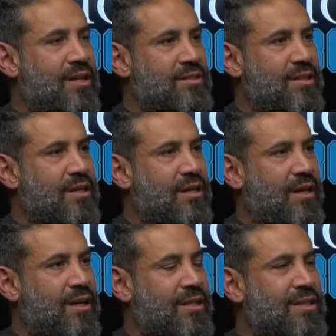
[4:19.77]

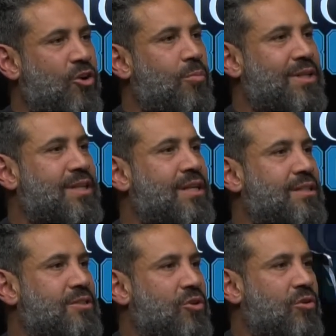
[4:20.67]
este, en esta
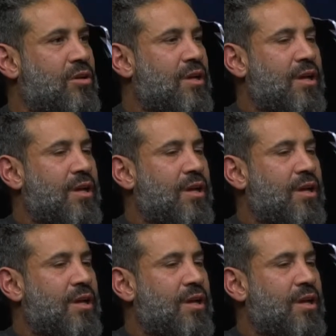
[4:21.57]
comercialización.